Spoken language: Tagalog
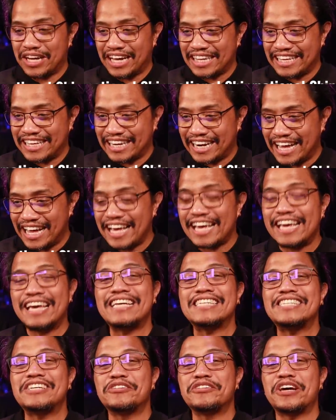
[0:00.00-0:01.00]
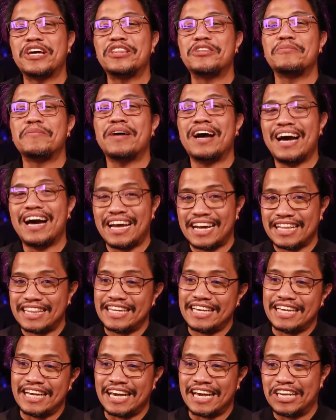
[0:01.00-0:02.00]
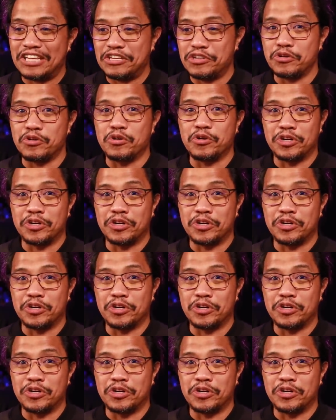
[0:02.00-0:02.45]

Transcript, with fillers: nakatira, eh sigurado makakarating ang inyong